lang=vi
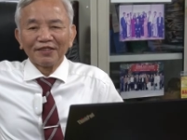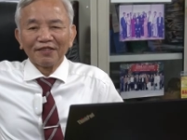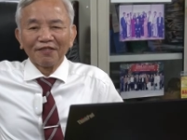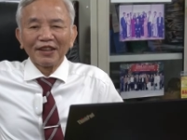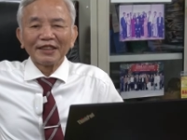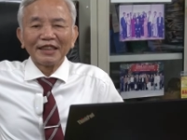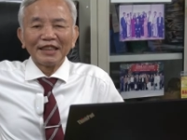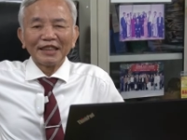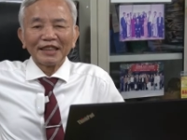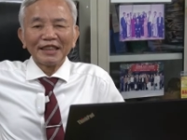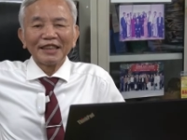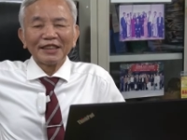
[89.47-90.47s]
vậy thì
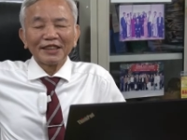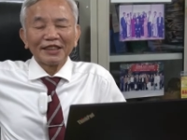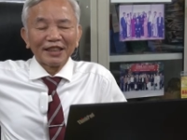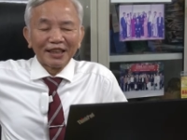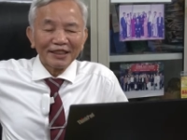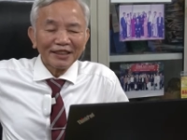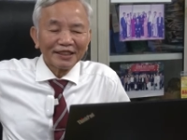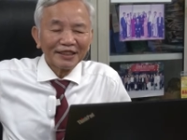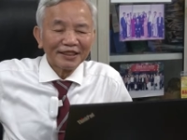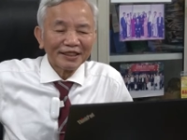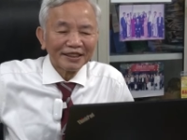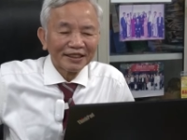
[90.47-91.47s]
cái hiện tượng đấy
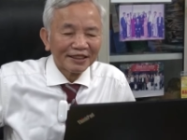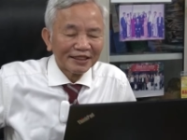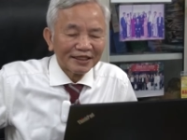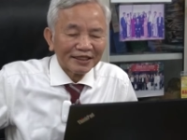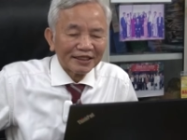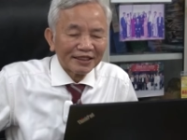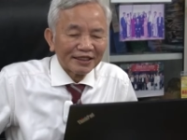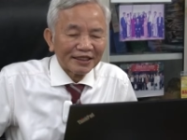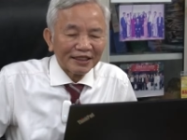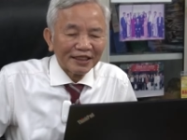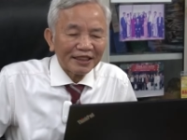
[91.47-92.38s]
cái